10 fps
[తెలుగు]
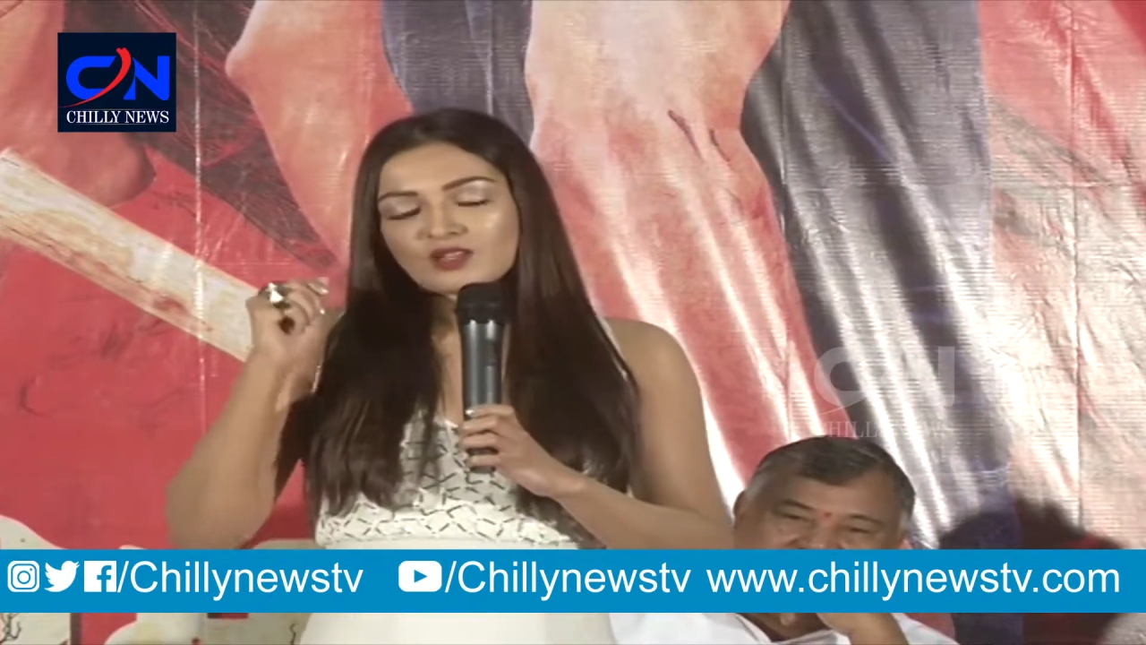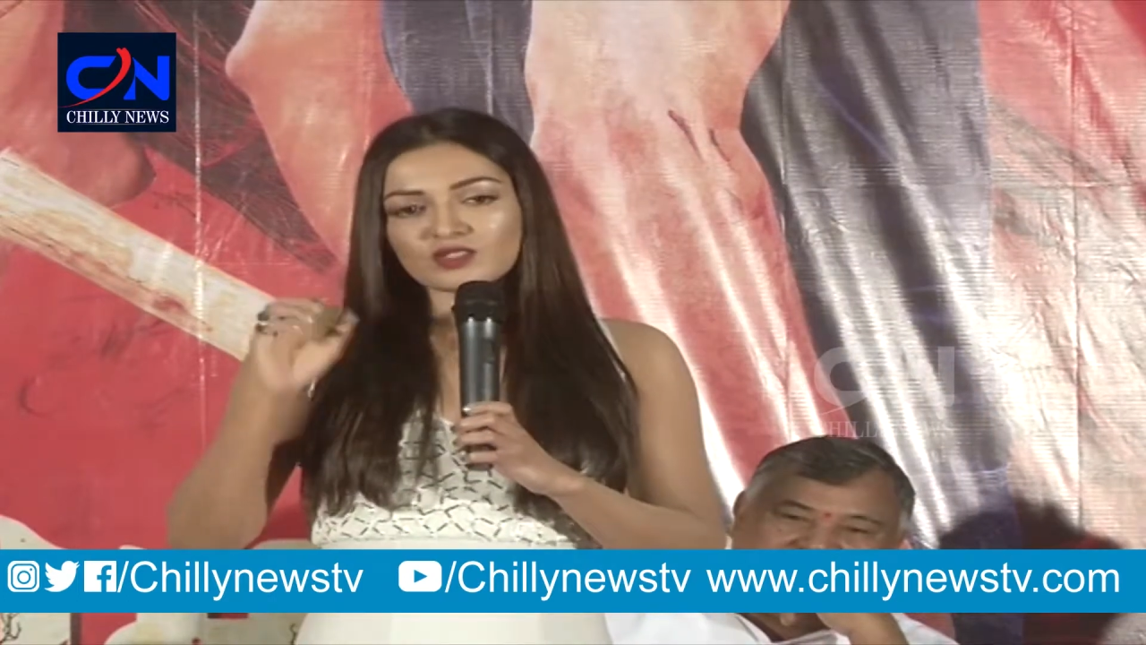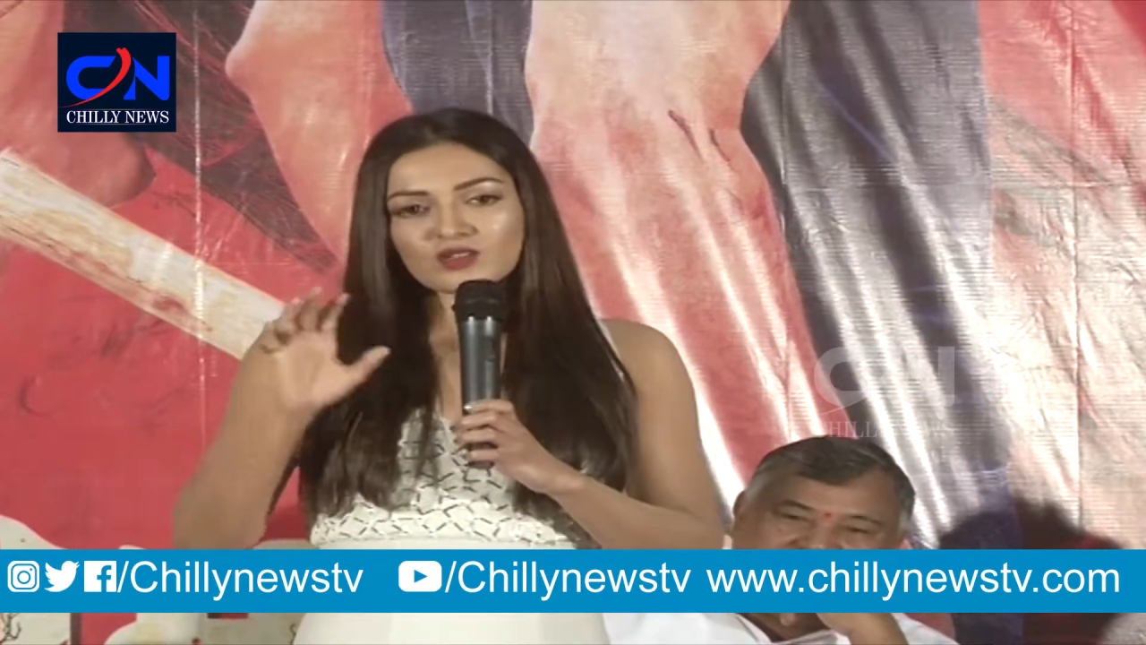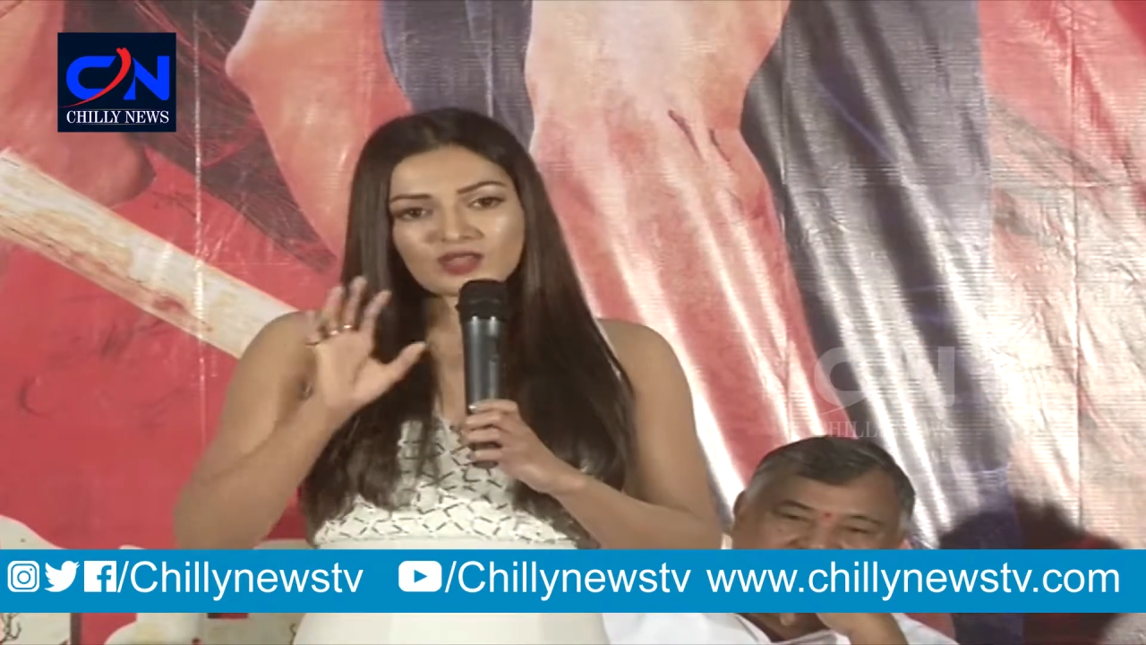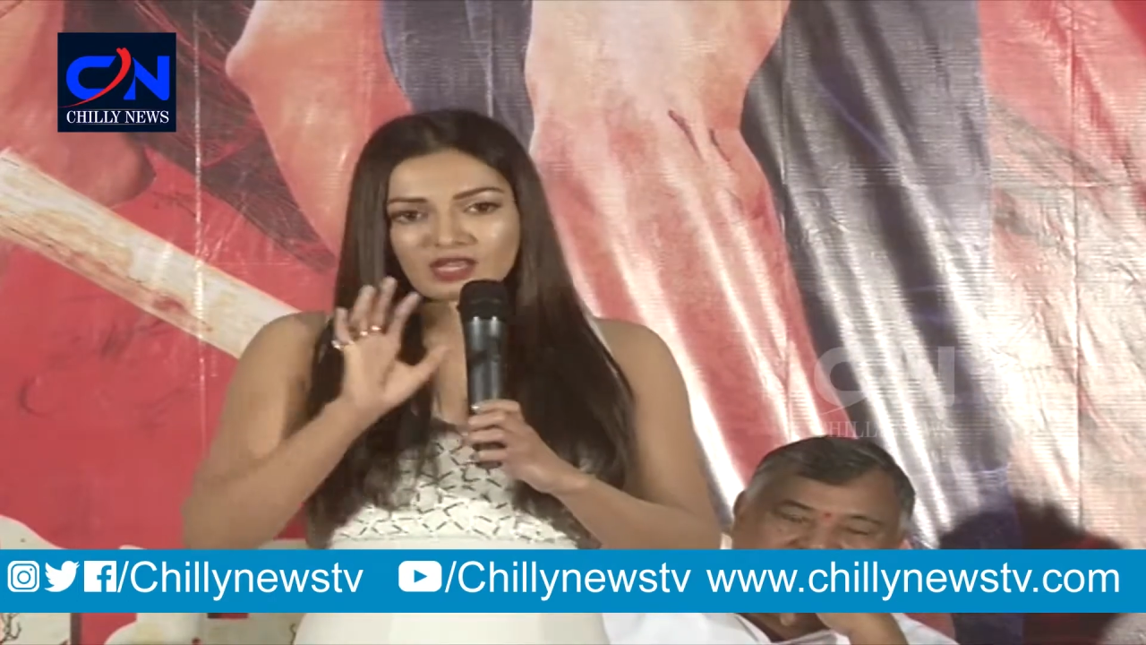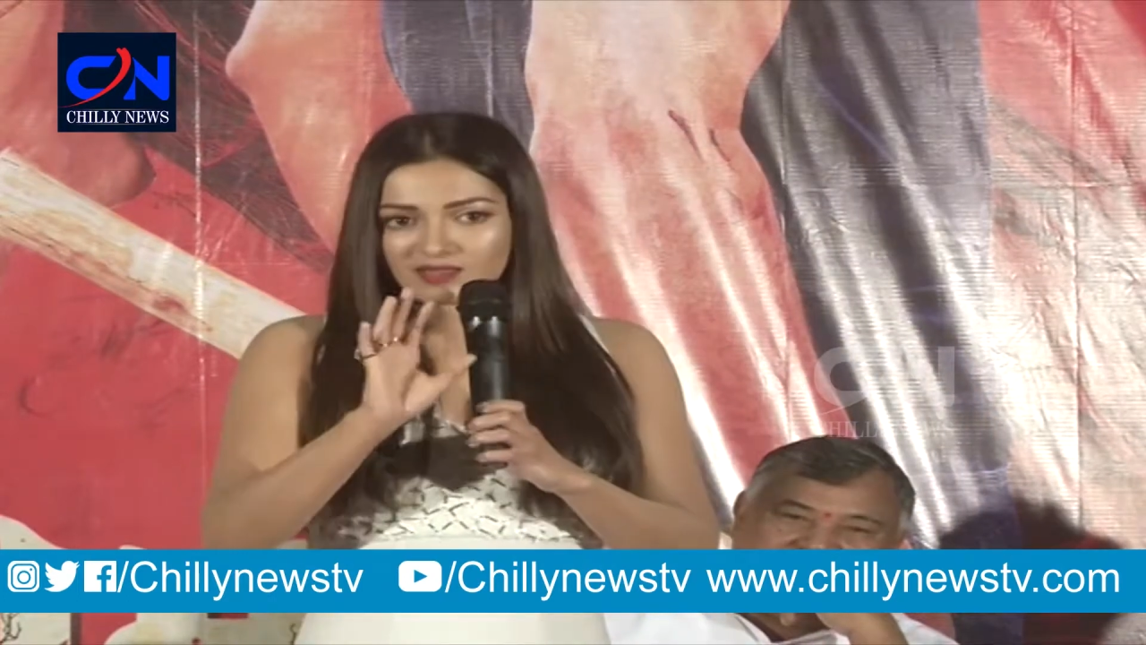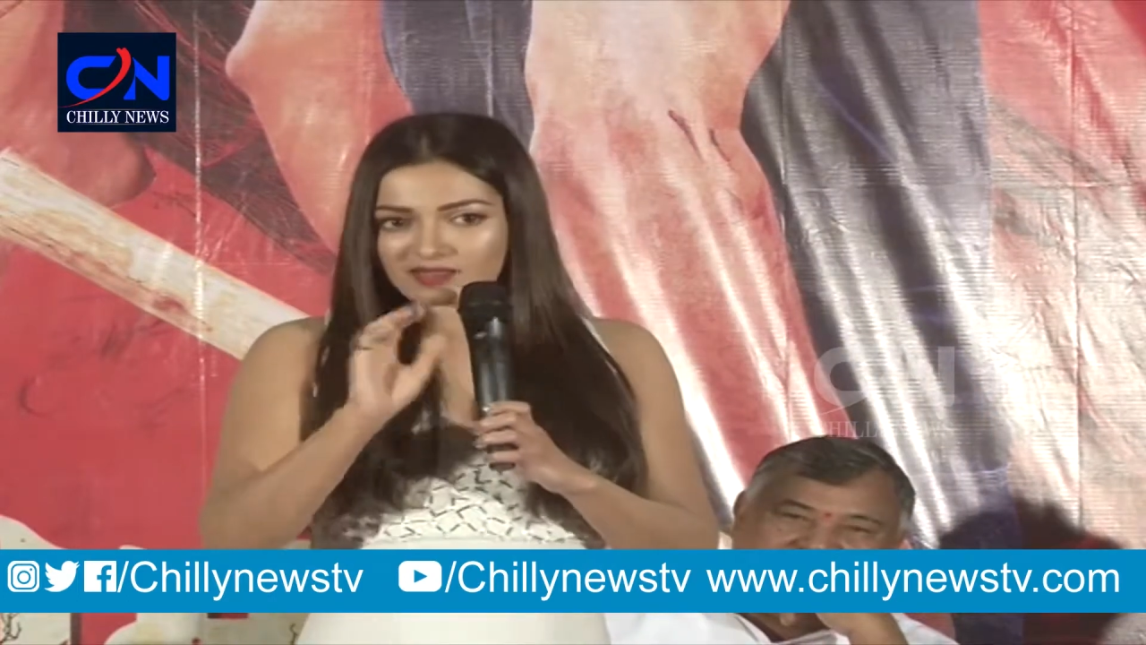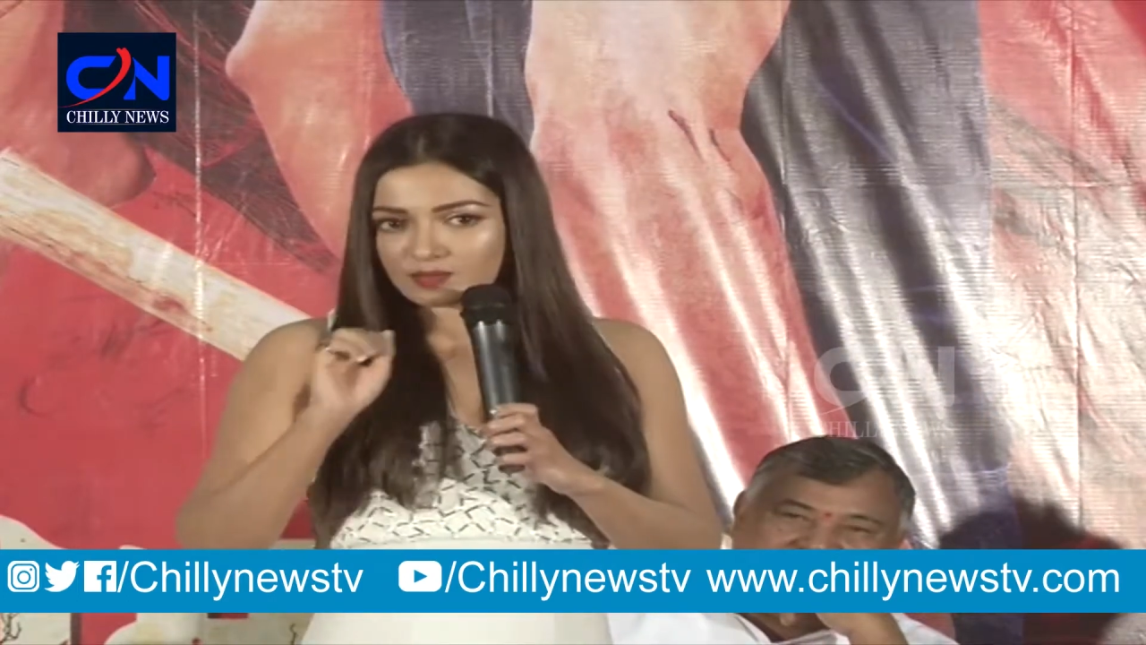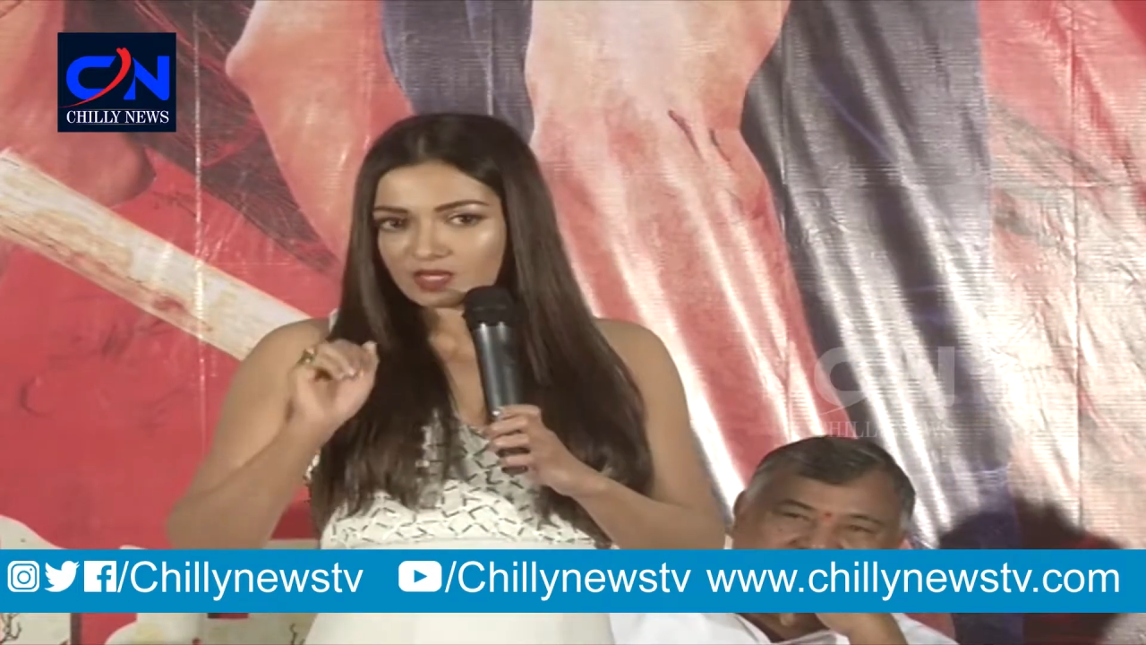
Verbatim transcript: సో దట్ ఈస్ ద